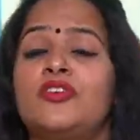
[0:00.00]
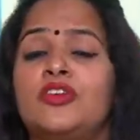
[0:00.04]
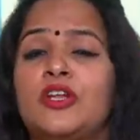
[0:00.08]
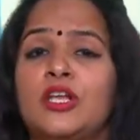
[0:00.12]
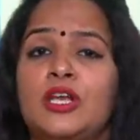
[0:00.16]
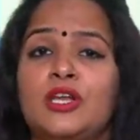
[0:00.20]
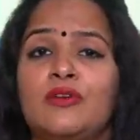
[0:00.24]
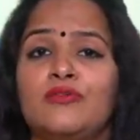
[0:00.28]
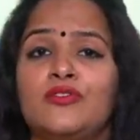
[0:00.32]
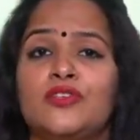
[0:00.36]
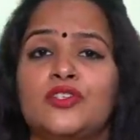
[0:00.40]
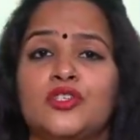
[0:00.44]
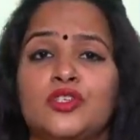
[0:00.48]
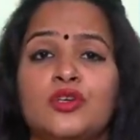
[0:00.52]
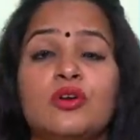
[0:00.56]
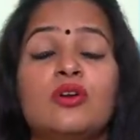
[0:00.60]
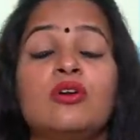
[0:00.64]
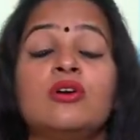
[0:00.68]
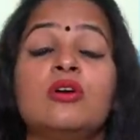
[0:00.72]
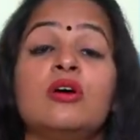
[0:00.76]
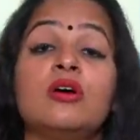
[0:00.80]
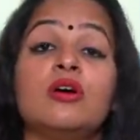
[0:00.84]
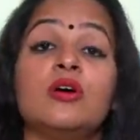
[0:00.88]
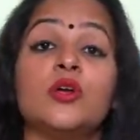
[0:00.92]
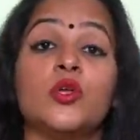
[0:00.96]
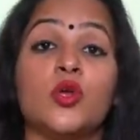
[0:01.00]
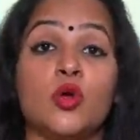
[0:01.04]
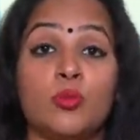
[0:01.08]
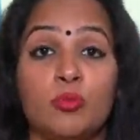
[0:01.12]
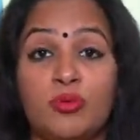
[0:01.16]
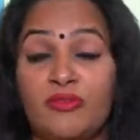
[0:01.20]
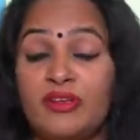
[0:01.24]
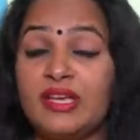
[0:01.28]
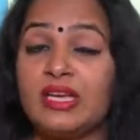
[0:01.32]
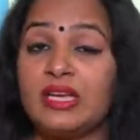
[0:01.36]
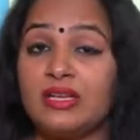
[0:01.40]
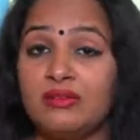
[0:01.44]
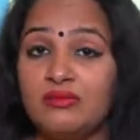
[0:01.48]
ஒரு நல்ல விஷயம்
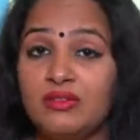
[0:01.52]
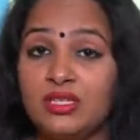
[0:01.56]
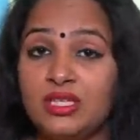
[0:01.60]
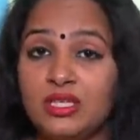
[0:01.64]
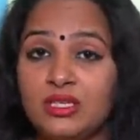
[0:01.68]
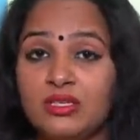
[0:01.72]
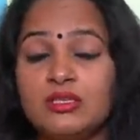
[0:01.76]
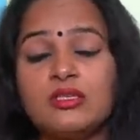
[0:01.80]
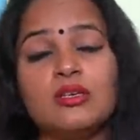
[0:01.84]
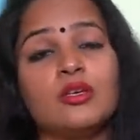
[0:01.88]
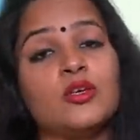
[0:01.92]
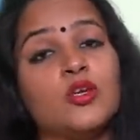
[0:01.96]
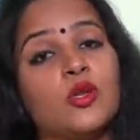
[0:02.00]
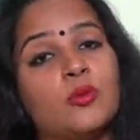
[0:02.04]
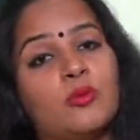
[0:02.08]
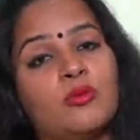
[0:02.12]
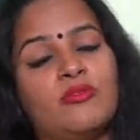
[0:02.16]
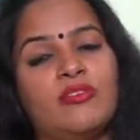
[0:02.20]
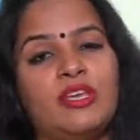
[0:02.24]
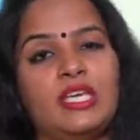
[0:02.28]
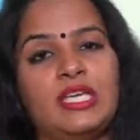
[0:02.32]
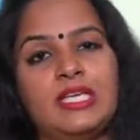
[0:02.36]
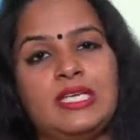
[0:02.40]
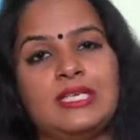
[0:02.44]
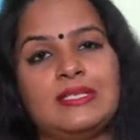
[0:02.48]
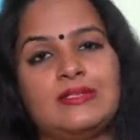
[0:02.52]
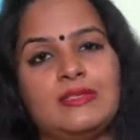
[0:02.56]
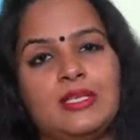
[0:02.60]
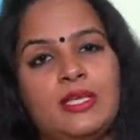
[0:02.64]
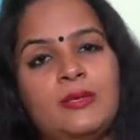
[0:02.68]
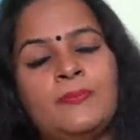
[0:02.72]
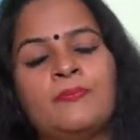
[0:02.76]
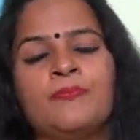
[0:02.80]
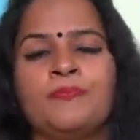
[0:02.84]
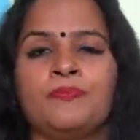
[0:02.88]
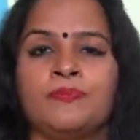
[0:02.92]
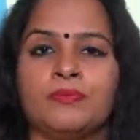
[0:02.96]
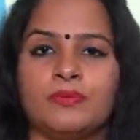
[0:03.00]
ரொம்பவே கன்வீனியன்ட் ரொம்பவே ஈஸி
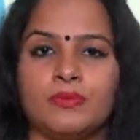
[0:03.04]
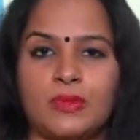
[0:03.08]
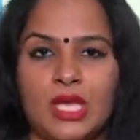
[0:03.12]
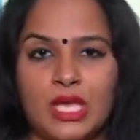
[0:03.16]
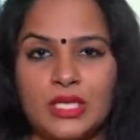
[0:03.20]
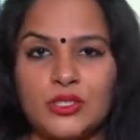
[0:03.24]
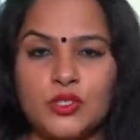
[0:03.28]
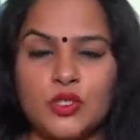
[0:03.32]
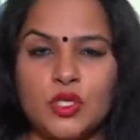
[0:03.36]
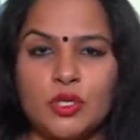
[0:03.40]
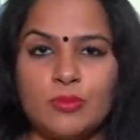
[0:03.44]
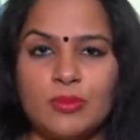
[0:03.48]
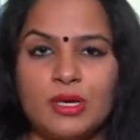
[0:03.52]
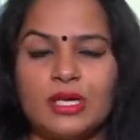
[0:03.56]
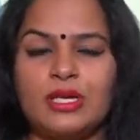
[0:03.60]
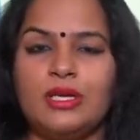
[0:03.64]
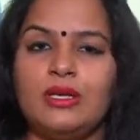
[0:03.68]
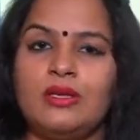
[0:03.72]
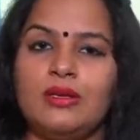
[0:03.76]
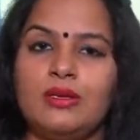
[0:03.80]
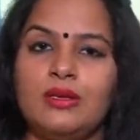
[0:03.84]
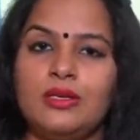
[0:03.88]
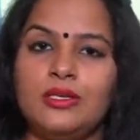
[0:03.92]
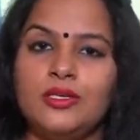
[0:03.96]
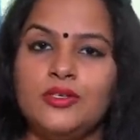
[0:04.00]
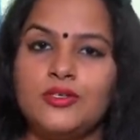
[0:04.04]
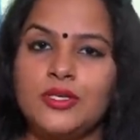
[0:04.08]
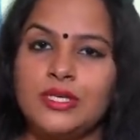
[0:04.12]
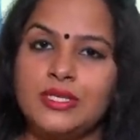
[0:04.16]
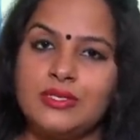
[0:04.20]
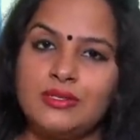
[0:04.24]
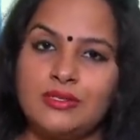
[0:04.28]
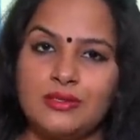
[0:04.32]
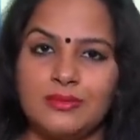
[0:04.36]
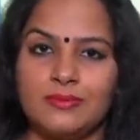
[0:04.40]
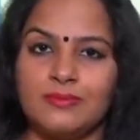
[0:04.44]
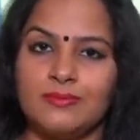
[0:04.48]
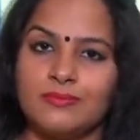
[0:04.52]
நான் சொன்ன மாதிரி
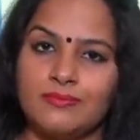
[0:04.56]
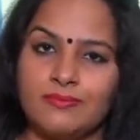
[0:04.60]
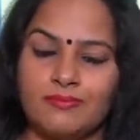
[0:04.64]
இன்ட்ரெஸ்ட்